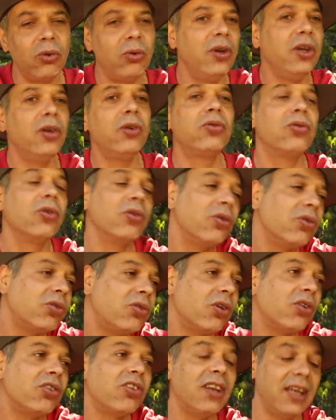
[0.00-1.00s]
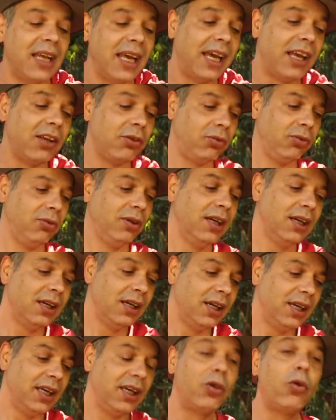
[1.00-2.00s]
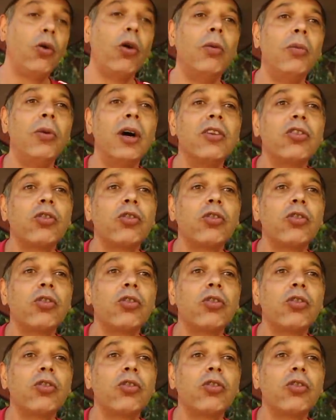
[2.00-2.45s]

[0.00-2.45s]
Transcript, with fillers: Wilson, do Sr. Sinésio, e como